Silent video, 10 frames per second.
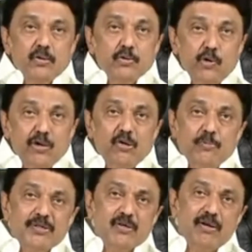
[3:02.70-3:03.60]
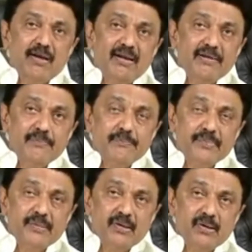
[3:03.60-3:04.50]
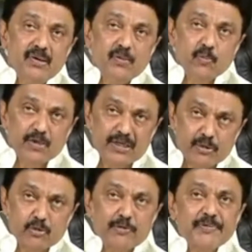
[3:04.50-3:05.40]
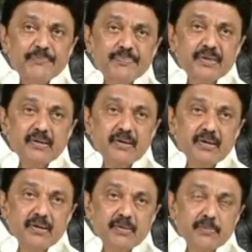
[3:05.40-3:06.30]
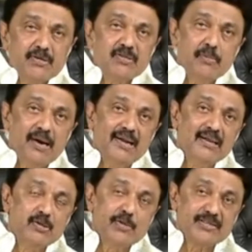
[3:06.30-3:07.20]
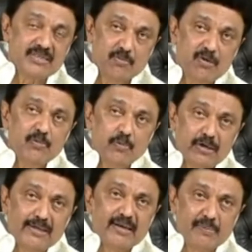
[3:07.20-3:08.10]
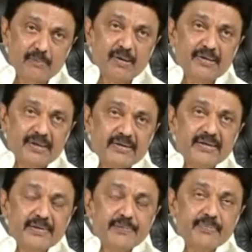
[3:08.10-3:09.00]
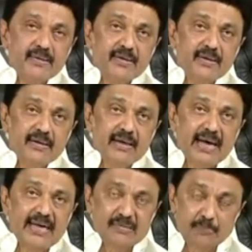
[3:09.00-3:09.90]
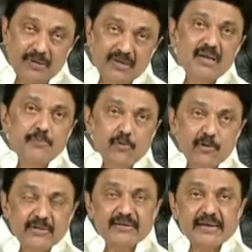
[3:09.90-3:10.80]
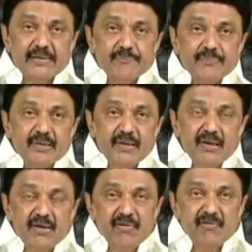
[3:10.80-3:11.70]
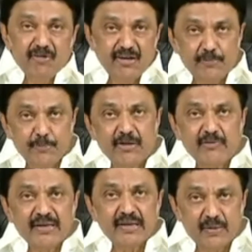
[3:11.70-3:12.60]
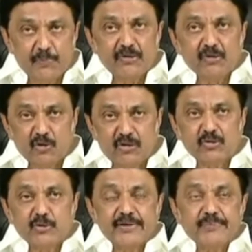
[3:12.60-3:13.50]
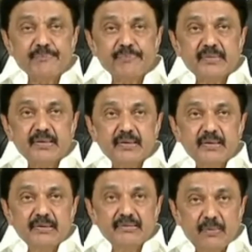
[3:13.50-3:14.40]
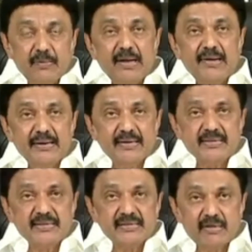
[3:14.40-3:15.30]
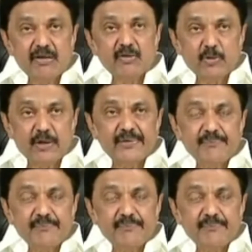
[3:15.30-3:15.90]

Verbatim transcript: தொழில்நுட்ப ஜவுளிகளின் முக்கியத்துவம் மற்றும் மாநிலத்தினுடைய சமூக பொருளாதார மேம்பாட்டிற்கு அதன் பங்களிப்பு குறித்த விழிப்புணர்வை ஏற்படுத்தும் நோக்கத்துடன் தமிழ்நாடு அரசின் ஜவுளித்துறை